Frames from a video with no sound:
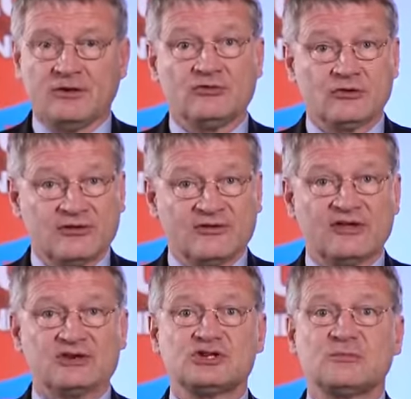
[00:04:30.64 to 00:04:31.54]
sollten Sie
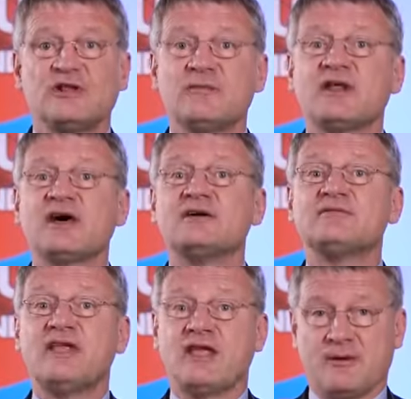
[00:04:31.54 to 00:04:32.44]
Ihre Stimme lieber der
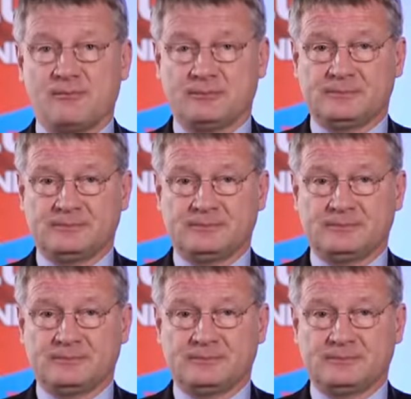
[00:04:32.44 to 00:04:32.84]
AfD geben.